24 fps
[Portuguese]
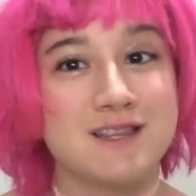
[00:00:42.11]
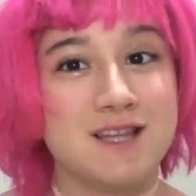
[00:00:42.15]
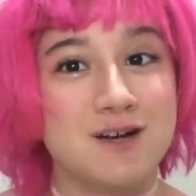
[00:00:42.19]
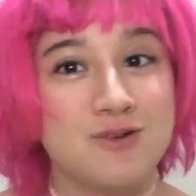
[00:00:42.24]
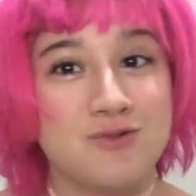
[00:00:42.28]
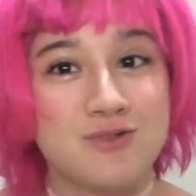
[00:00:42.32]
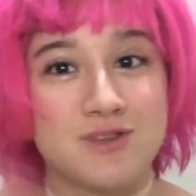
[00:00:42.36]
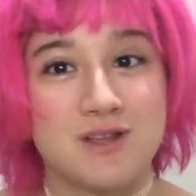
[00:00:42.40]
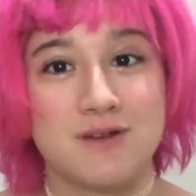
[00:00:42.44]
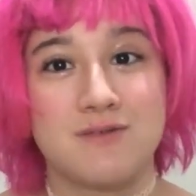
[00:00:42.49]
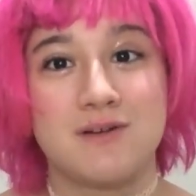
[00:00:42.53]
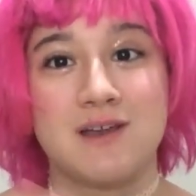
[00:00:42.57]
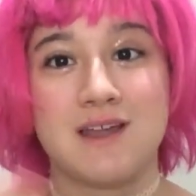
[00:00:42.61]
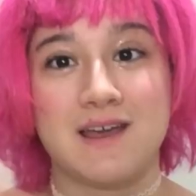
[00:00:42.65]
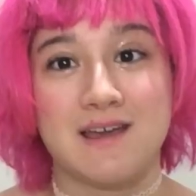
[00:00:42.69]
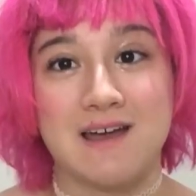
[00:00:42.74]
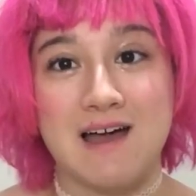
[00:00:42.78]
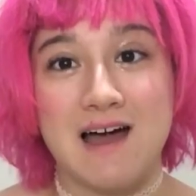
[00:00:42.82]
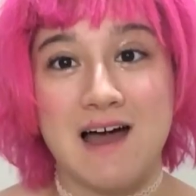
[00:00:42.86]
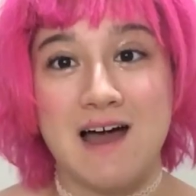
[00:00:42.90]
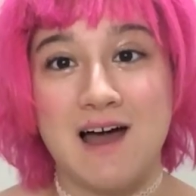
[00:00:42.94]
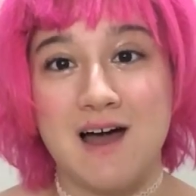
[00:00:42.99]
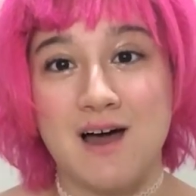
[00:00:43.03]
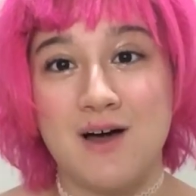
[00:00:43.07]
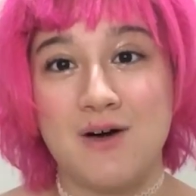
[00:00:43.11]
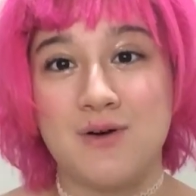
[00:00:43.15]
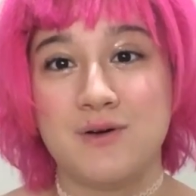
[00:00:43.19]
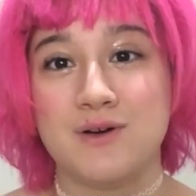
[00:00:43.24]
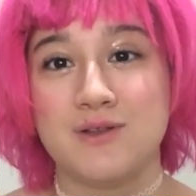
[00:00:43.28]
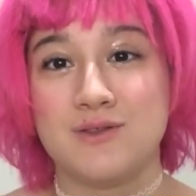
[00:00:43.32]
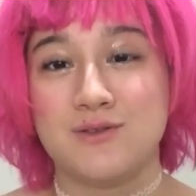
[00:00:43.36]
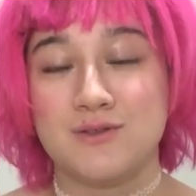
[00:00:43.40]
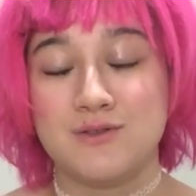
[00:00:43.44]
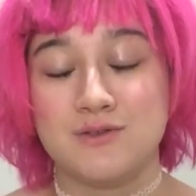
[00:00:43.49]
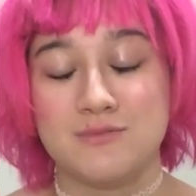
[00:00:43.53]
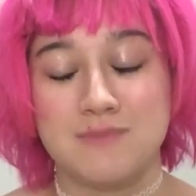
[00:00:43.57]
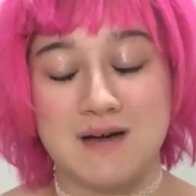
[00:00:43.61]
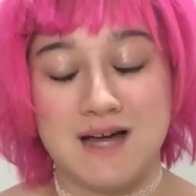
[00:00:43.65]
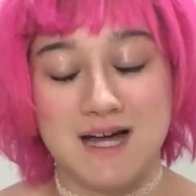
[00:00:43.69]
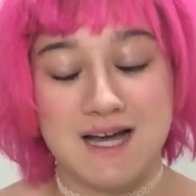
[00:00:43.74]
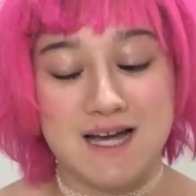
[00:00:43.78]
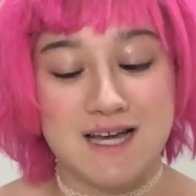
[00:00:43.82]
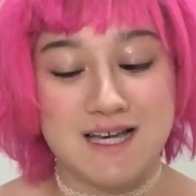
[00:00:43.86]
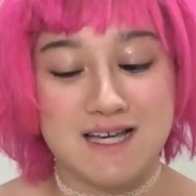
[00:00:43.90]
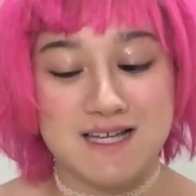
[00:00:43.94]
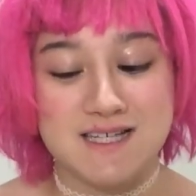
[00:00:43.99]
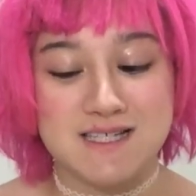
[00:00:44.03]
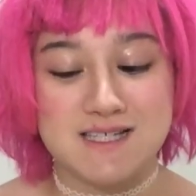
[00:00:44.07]
não tão legal e tudo
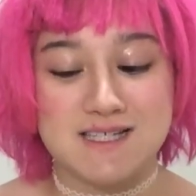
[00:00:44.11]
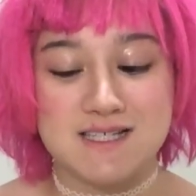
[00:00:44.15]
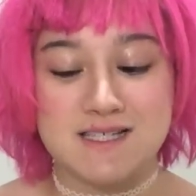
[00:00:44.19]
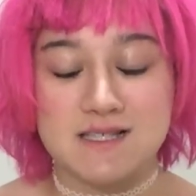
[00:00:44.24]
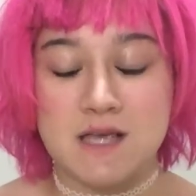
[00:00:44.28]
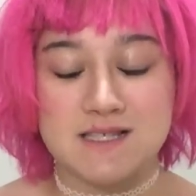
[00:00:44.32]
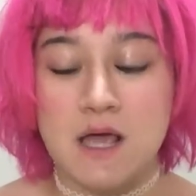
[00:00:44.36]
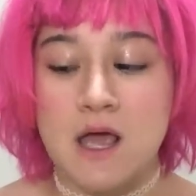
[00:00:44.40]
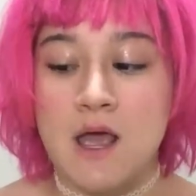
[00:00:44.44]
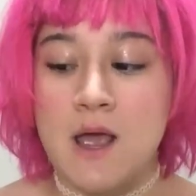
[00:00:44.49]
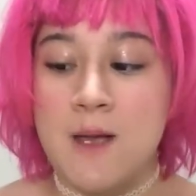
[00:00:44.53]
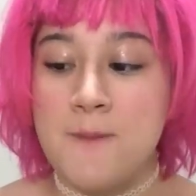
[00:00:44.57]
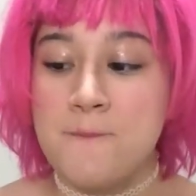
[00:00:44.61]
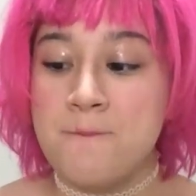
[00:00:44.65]
mais.